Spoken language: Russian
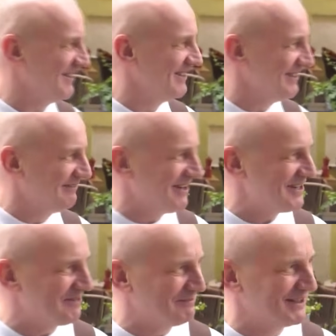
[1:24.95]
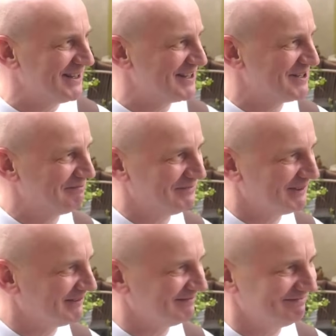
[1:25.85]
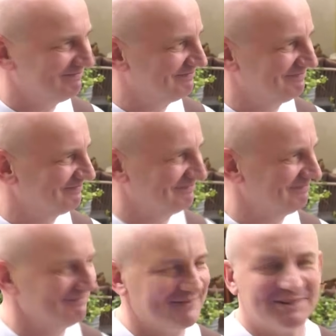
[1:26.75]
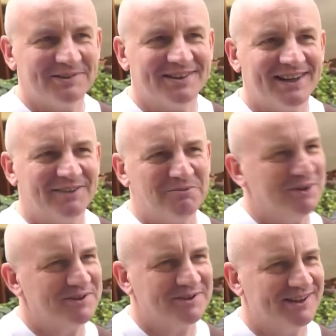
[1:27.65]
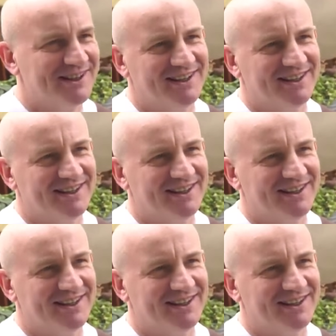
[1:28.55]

Я думаю, что президенту такой страны не стоило бы так себя вести.